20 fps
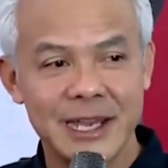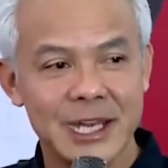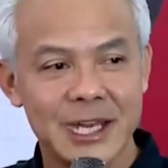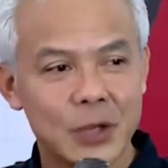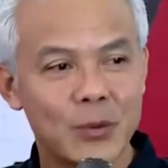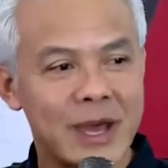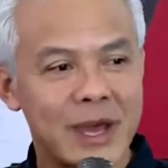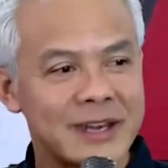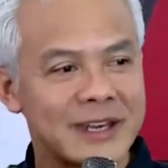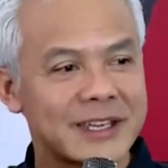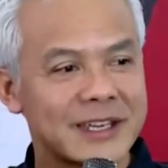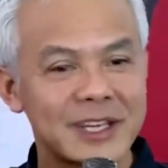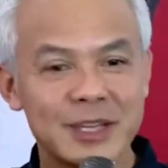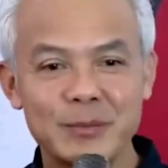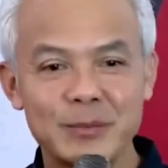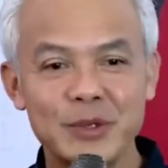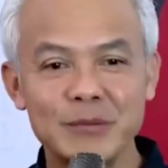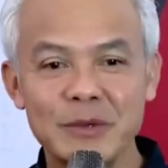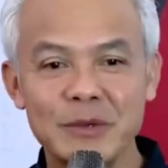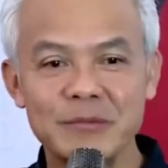bahkan luar
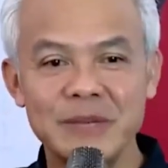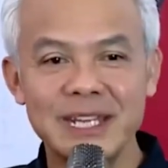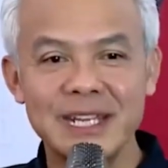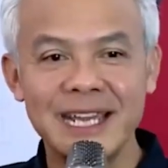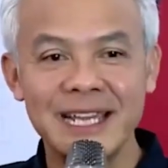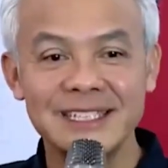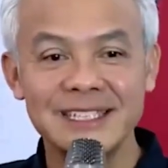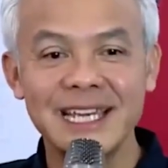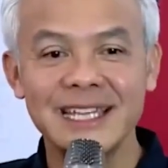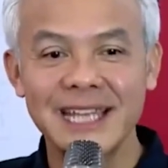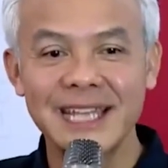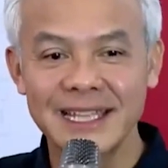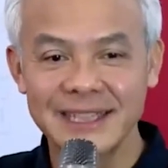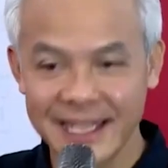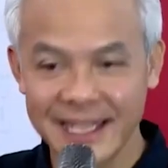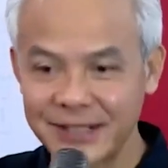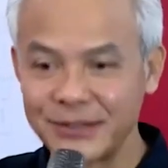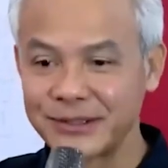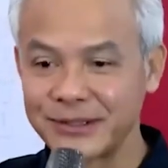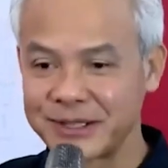negeri pun memberikan
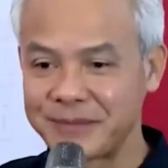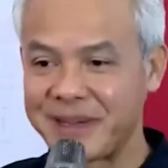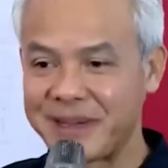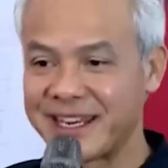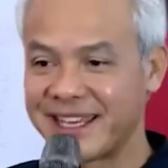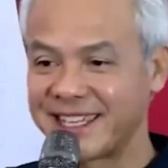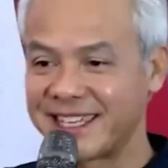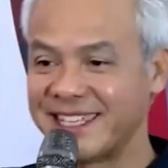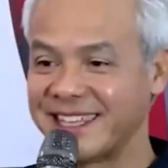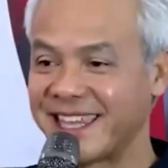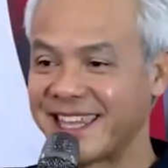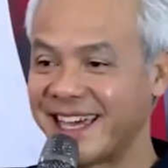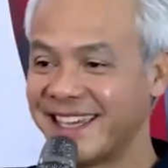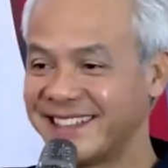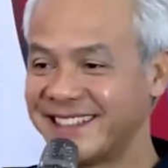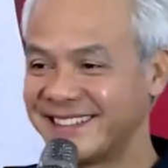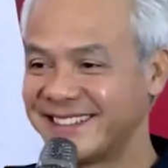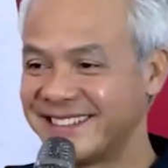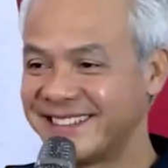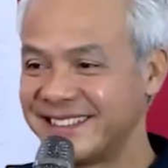catatan loh kepada kita
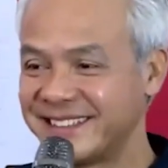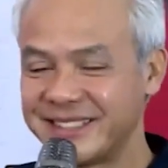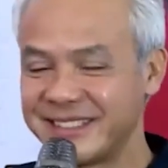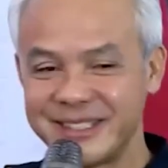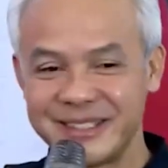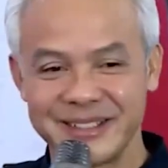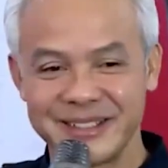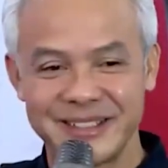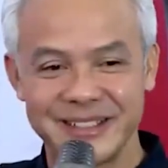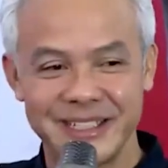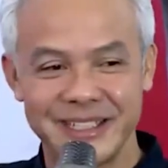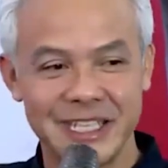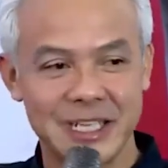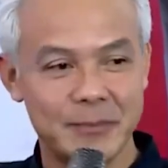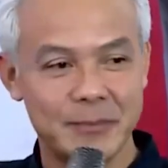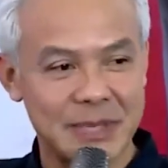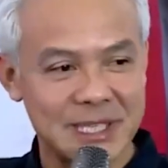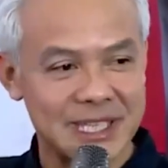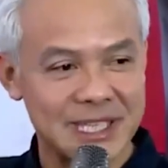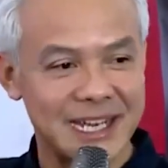
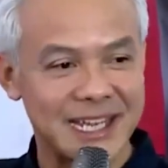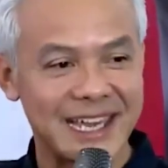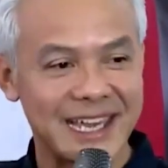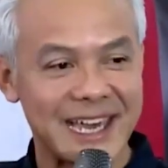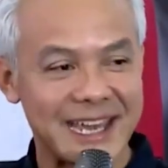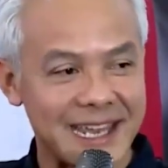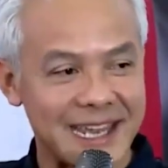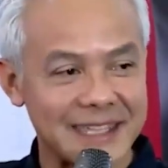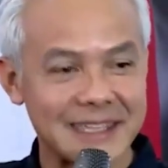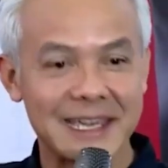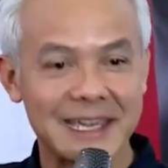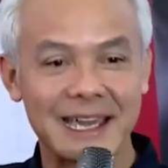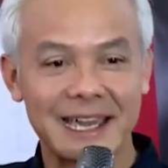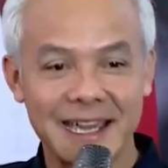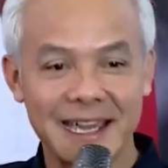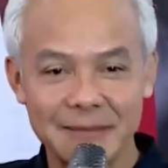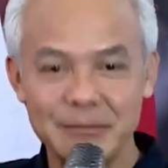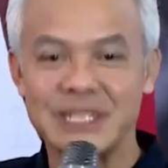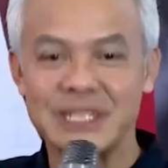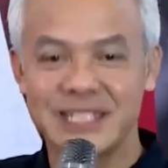ini penyelenggaranya
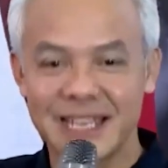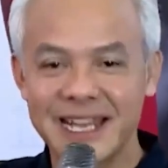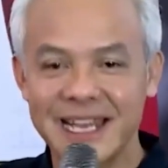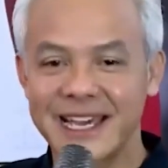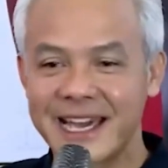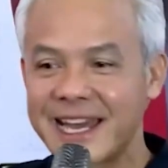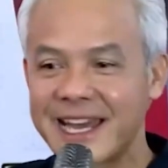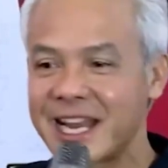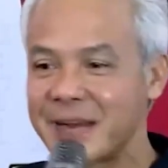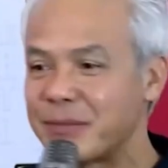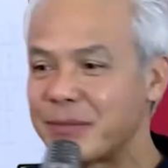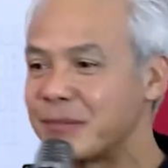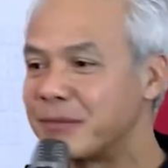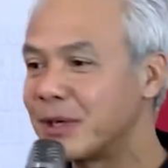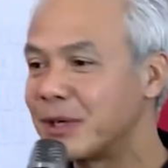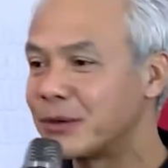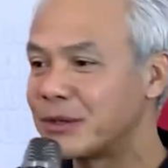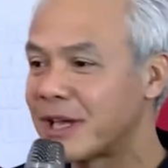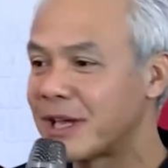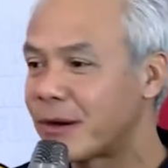penyelenggaraan
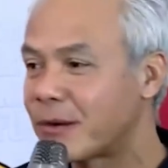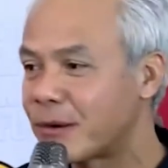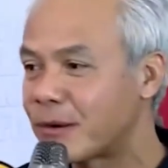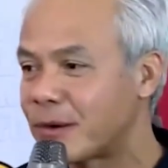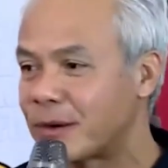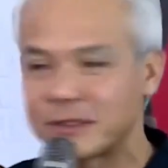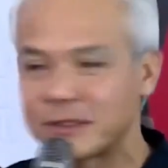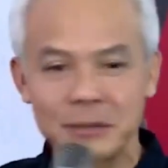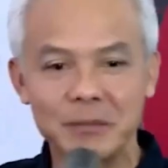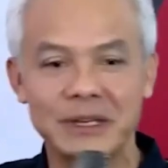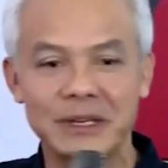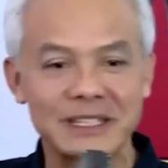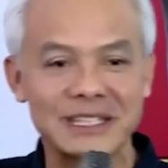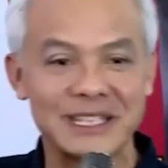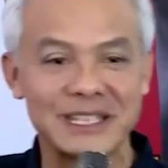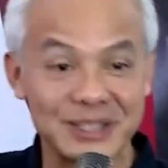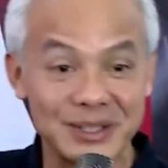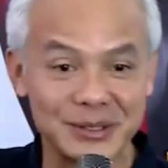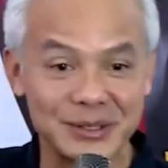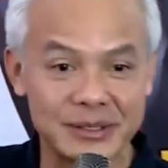pemilunya kok
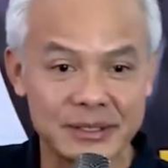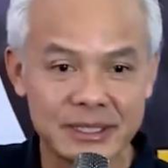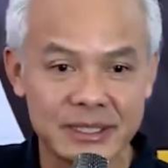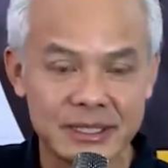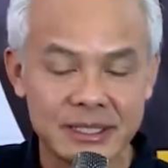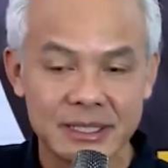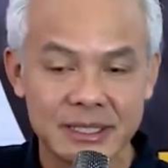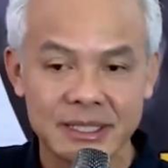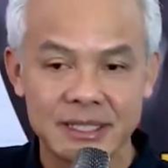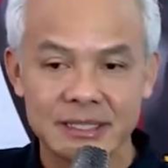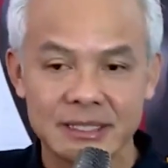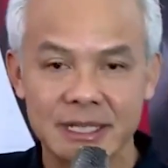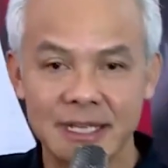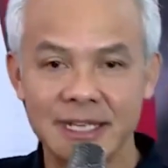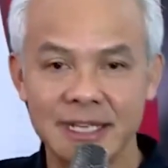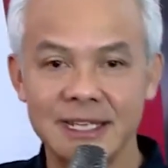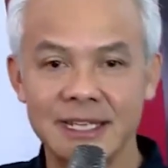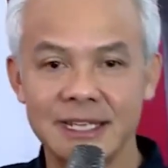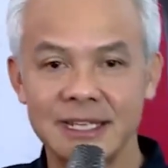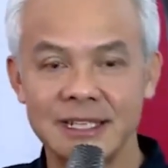seperti itu.
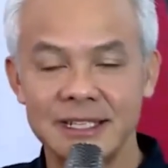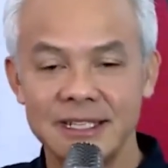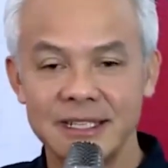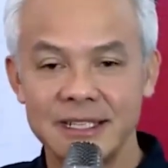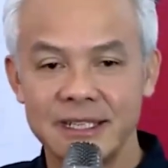Jadi